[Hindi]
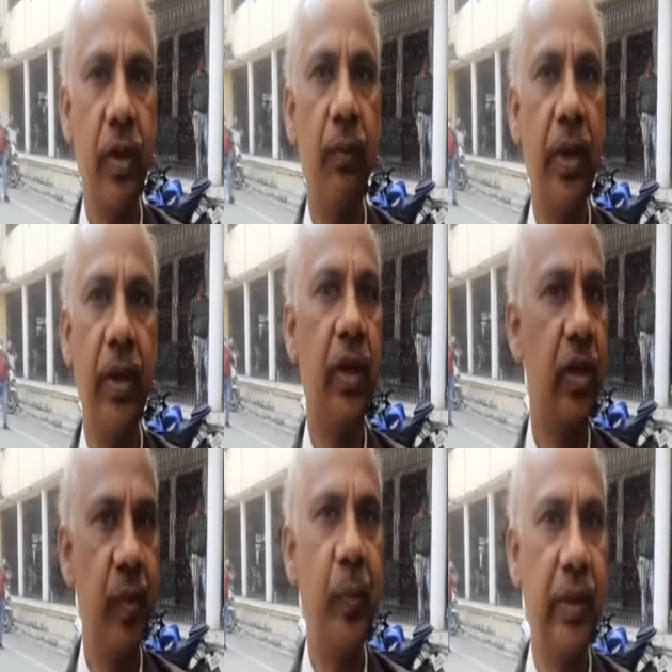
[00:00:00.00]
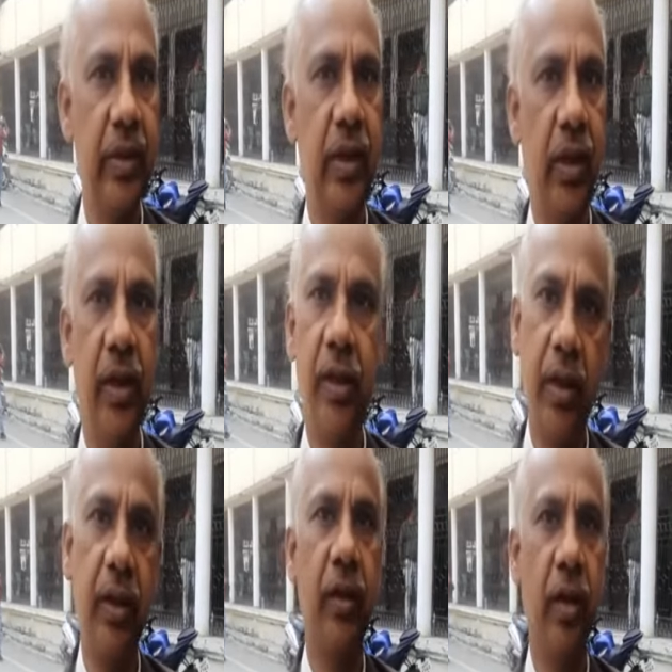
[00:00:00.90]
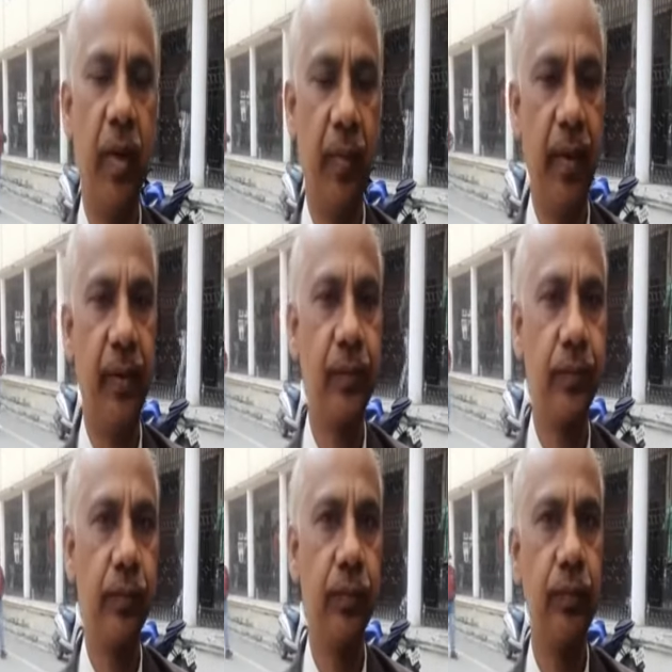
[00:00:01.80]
कंप्लेन देखने पर पता चलेगा कितना कितना